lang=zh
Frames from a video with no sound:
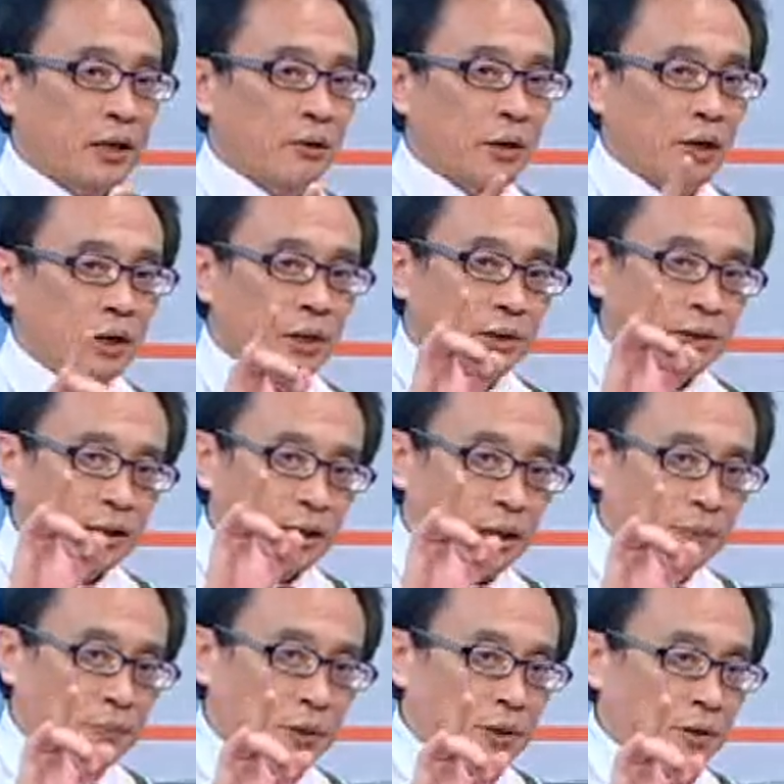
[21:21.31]
看的话，大
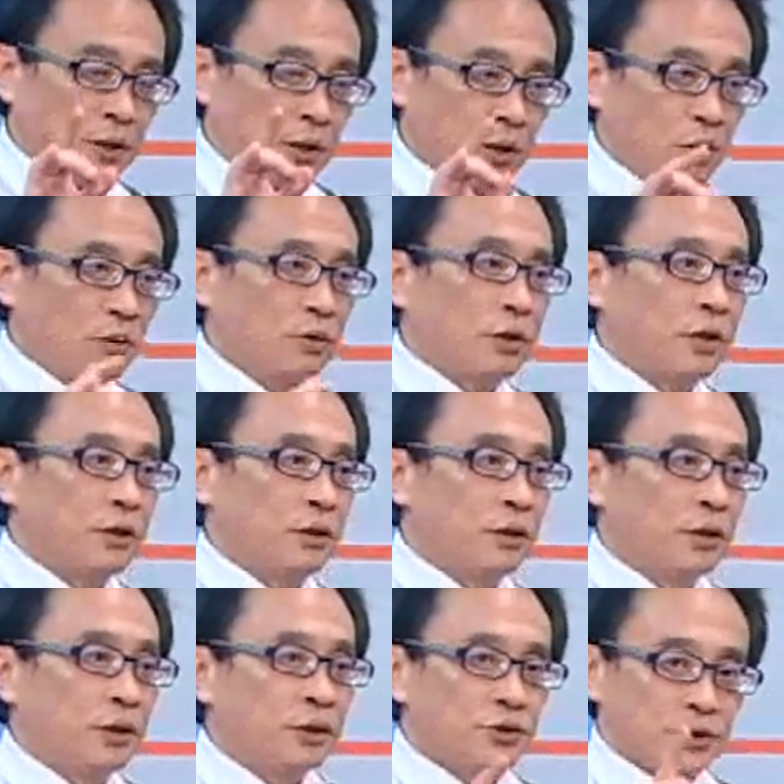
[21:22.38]
概明天后天。
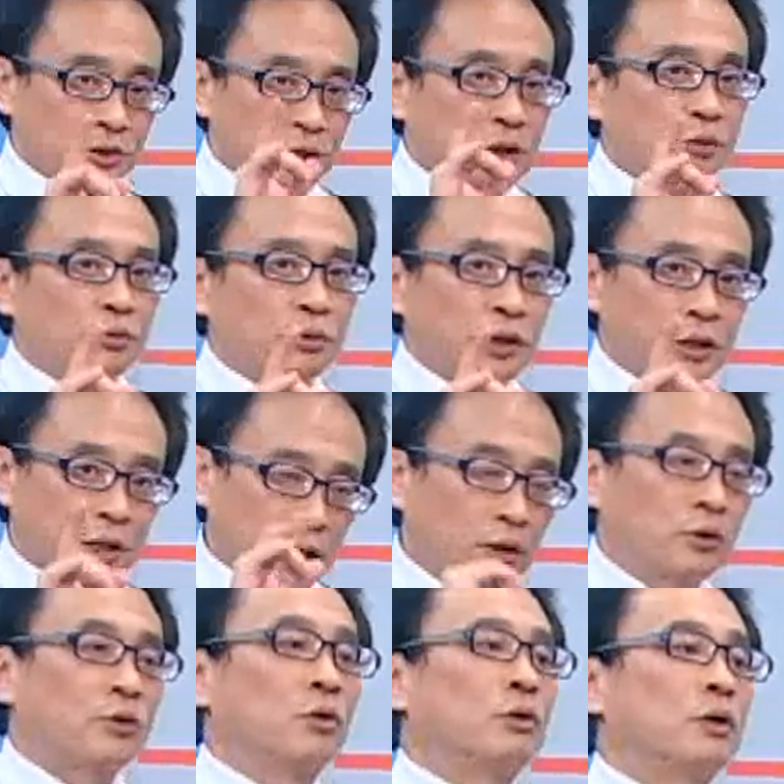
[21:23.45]
生技股应该要
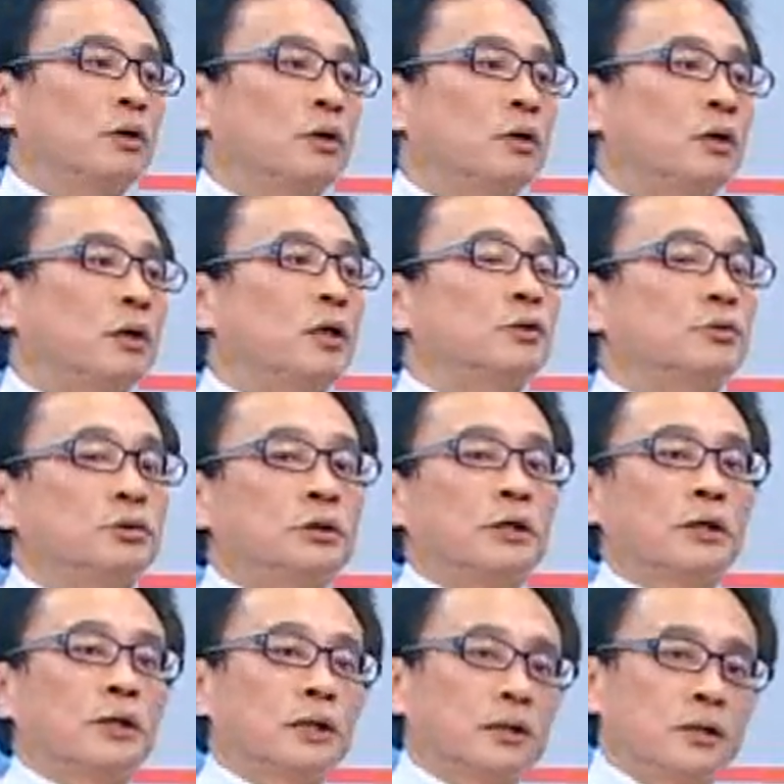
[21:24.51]
动了，啊，注意
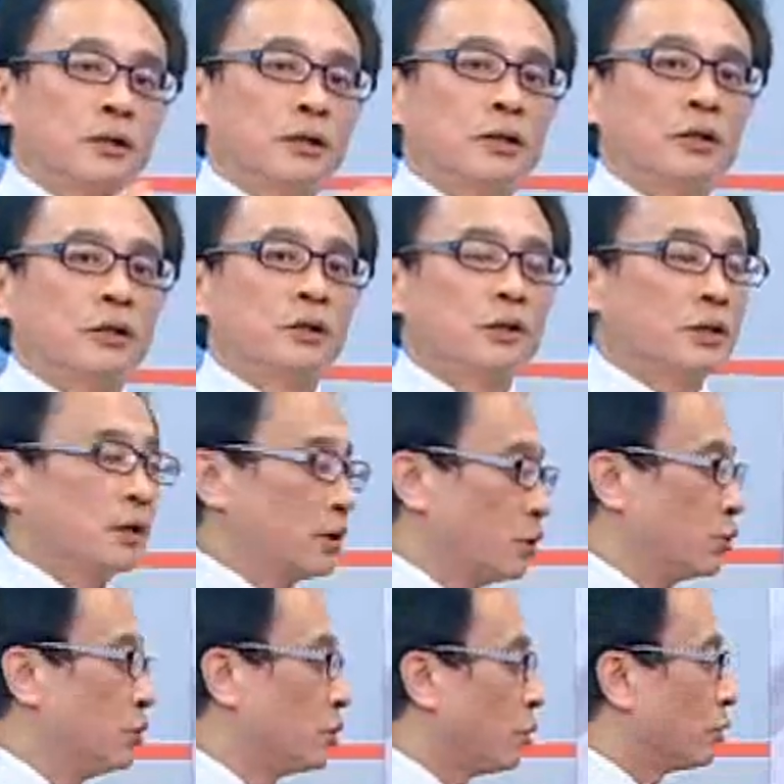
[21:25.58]
它那个呃那个
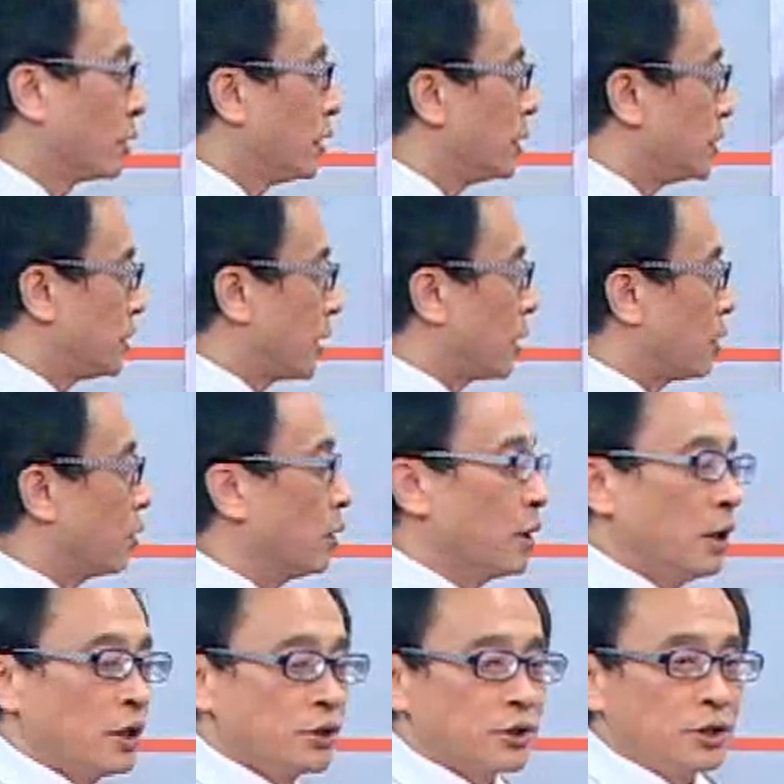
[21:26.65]
轮动的一个架构，
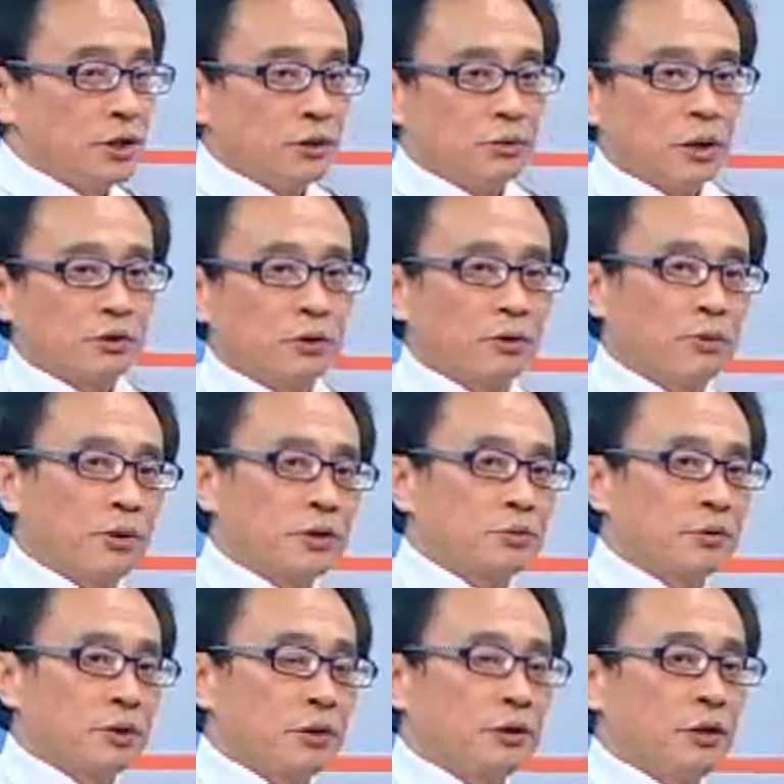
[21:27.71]
生技股要动了，为什
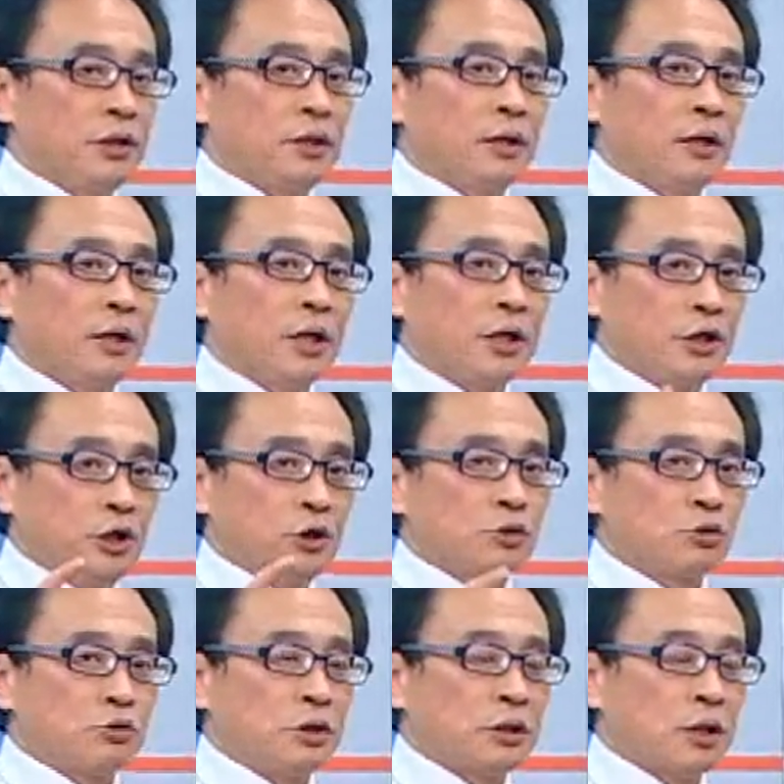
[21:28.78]
么？因为第一个，你有
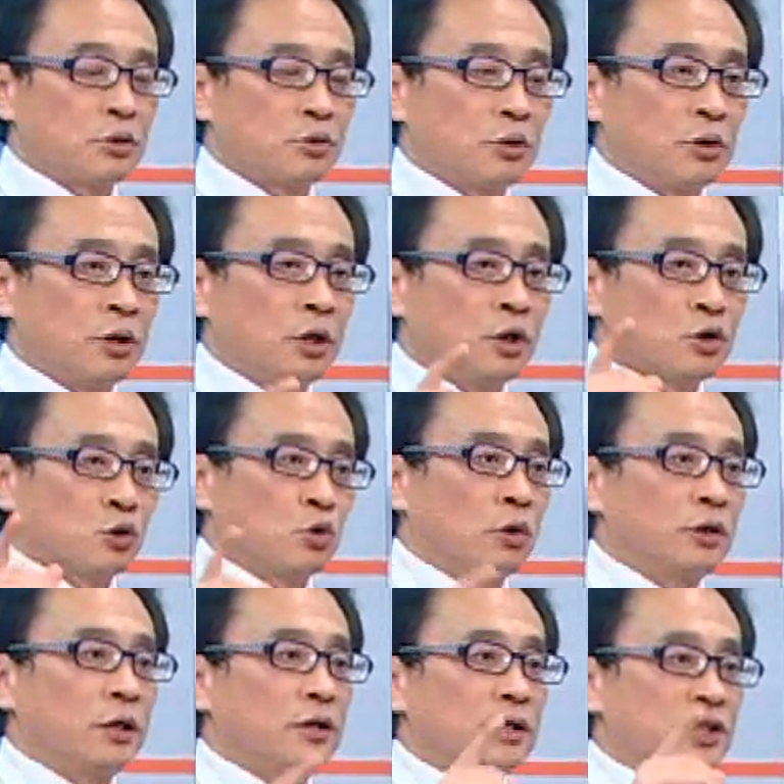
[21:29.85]
注意到说
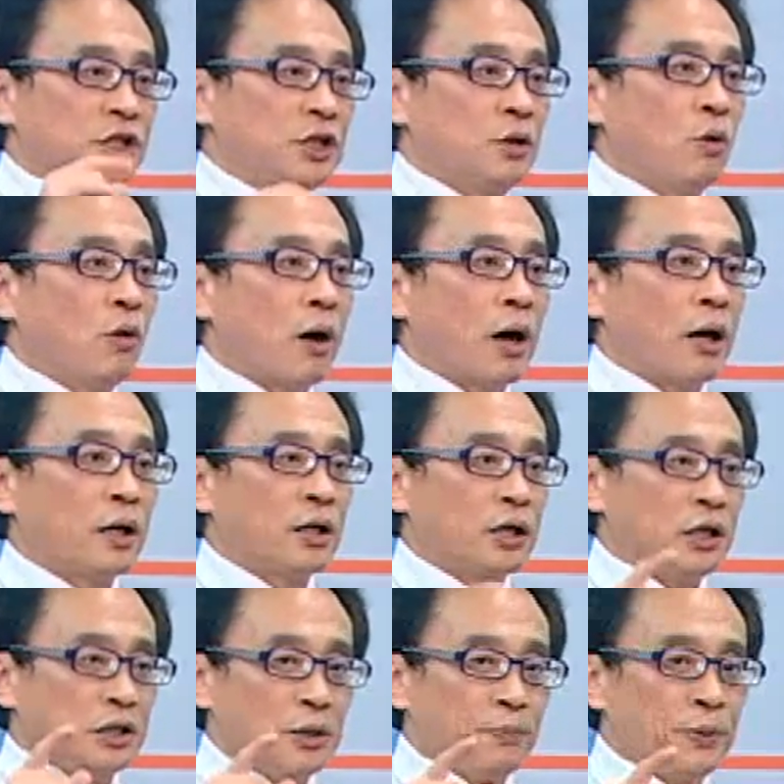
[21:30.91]
昨天的精华
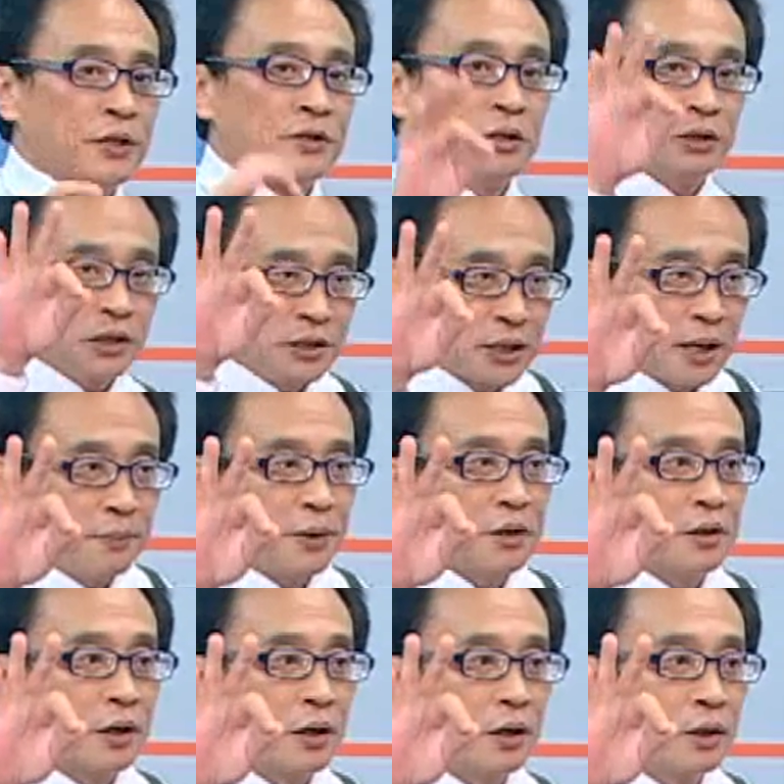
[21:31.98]
已经变成第三名
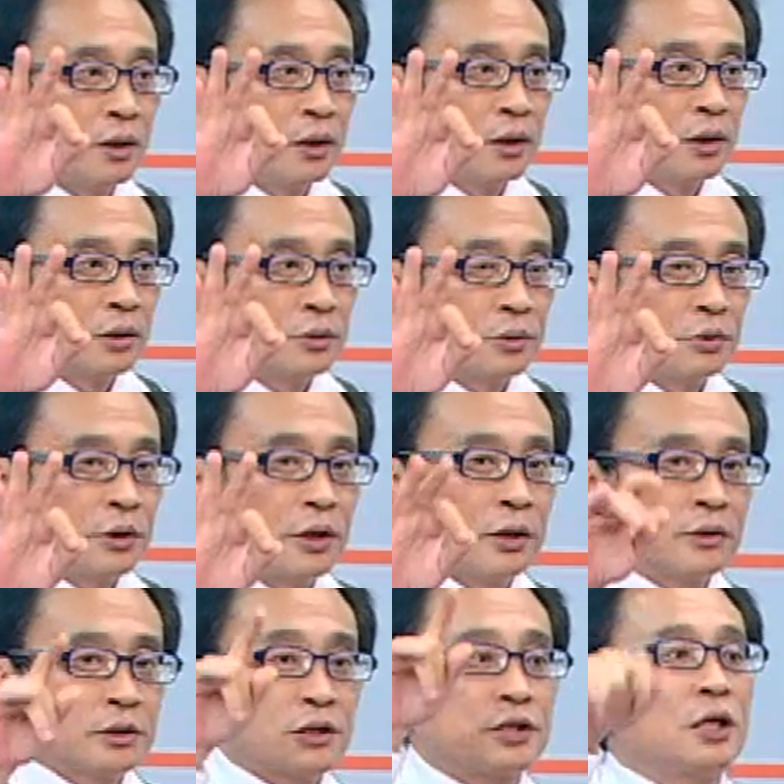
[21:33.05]
了，是，对不
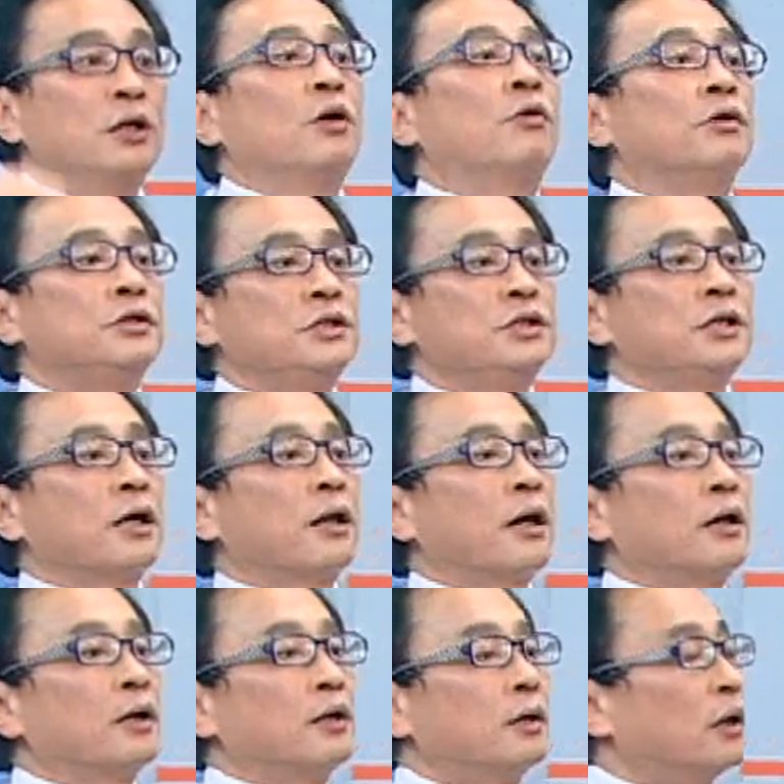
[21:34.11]
对？那成孔已经下来
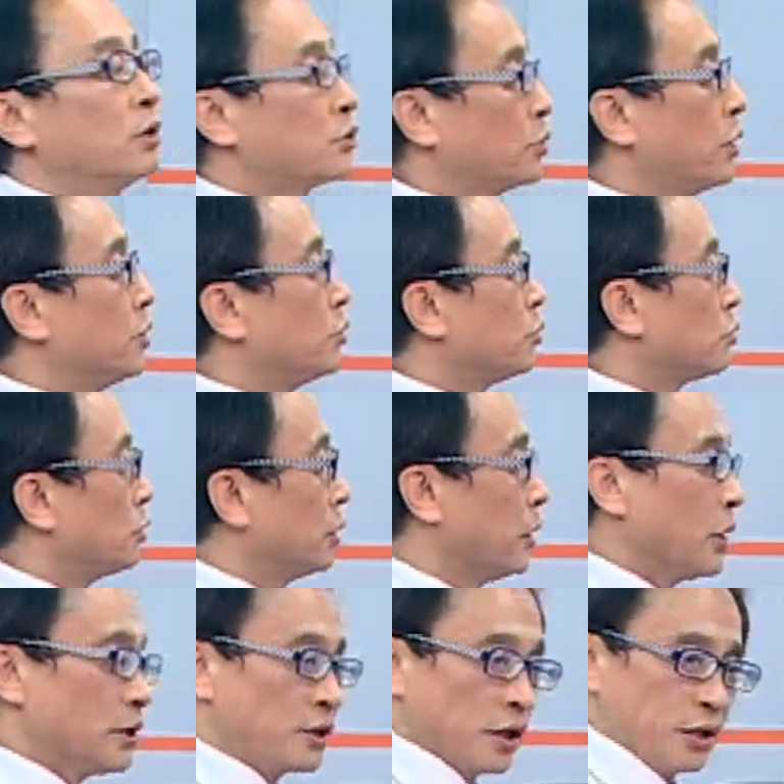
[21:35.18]
了，是，所以就注意
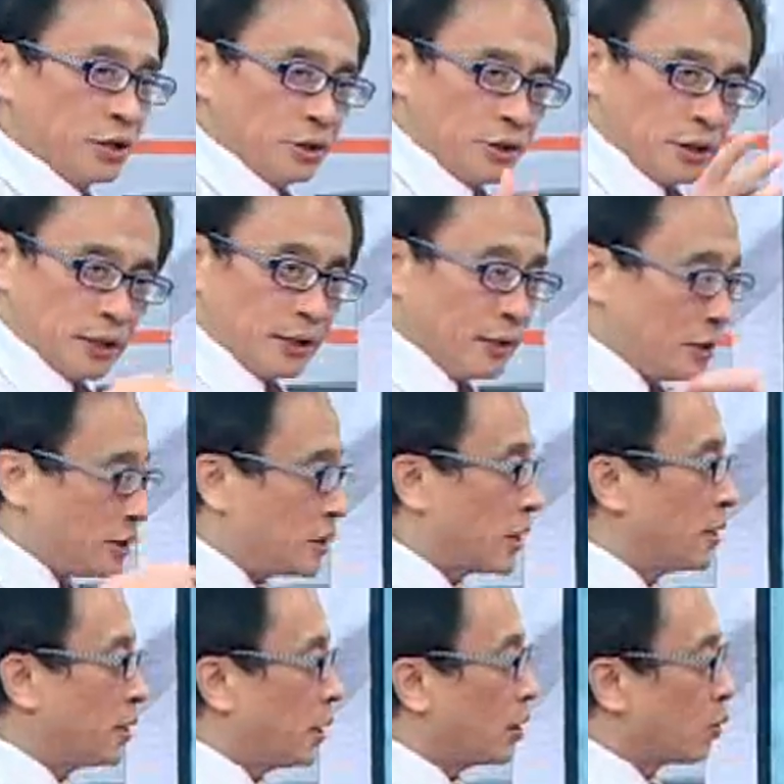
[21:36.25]
这个就是一个领
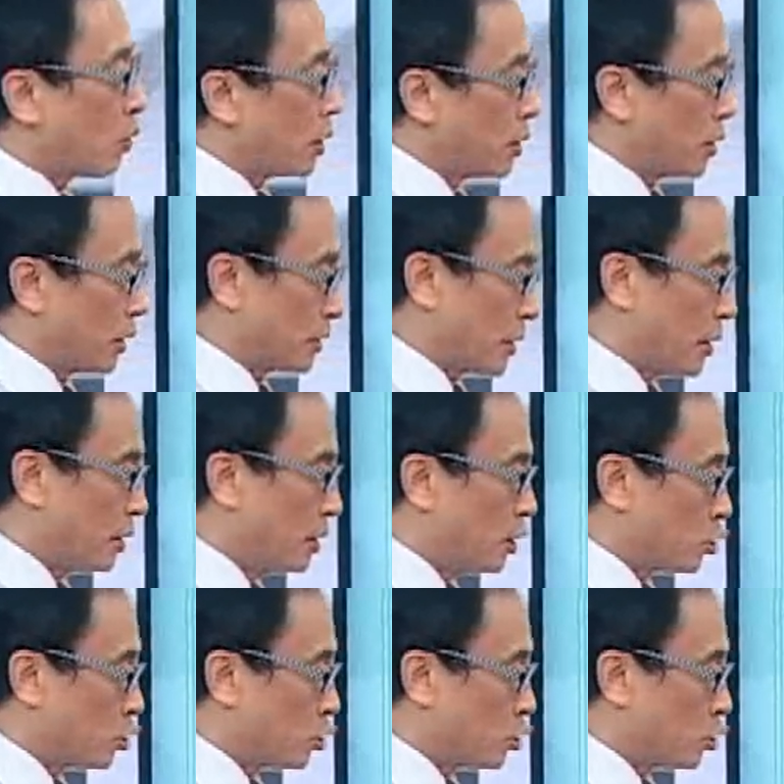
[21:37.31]
先的一个观念啊，这样